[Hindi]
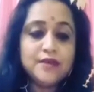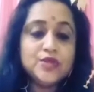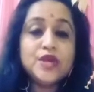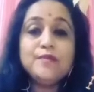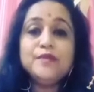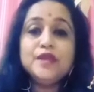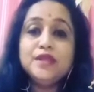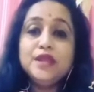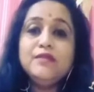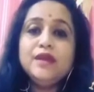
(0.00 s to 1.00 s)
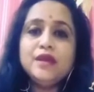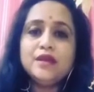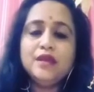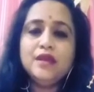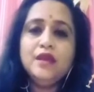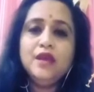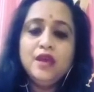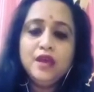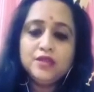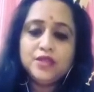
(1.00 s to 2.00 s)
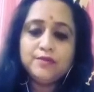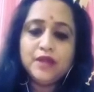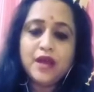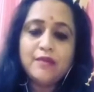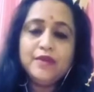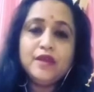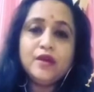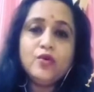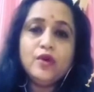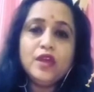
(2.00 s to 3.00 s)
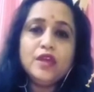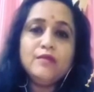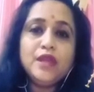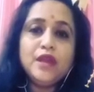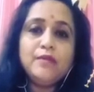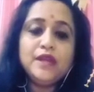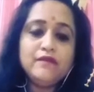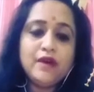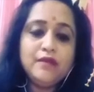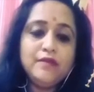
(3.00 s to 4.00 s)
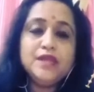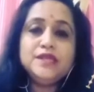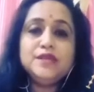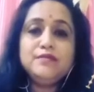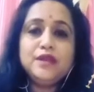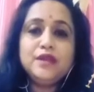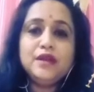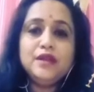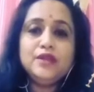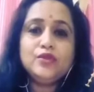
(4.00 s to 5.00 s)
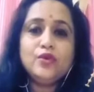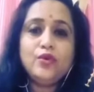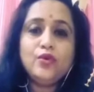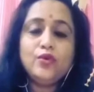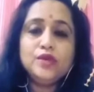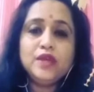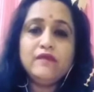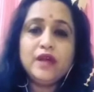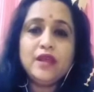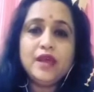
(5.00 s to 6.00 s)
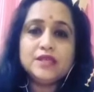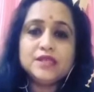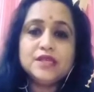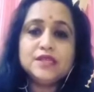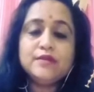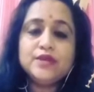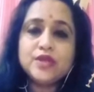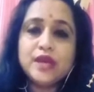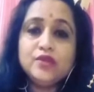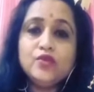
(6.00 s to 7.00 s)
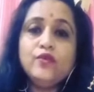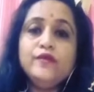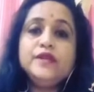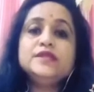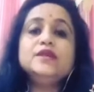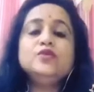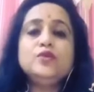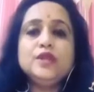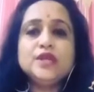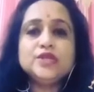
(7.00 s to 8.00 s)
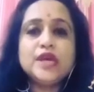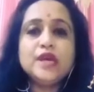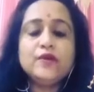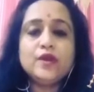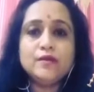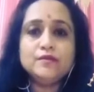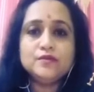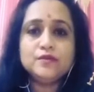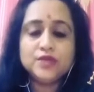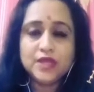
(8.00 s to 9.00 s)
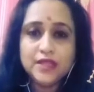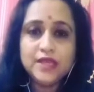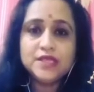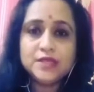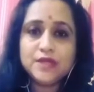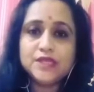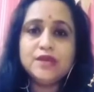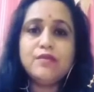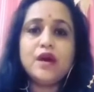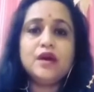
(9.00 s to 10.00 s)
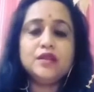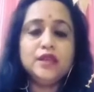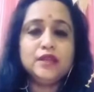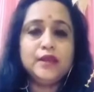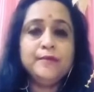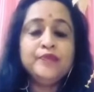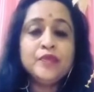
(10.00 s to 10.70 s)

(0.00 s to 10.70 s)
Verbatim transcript: हमेशा अपने दिल में रखिए जब तक आप ये रखोगे कि मेरा परिवार मेरी जिम्मेदारी तो ये वाला एहसास हमें शायद कोविड से दूर ले जाए और हम जल्द ही इसमें से बाहर निकले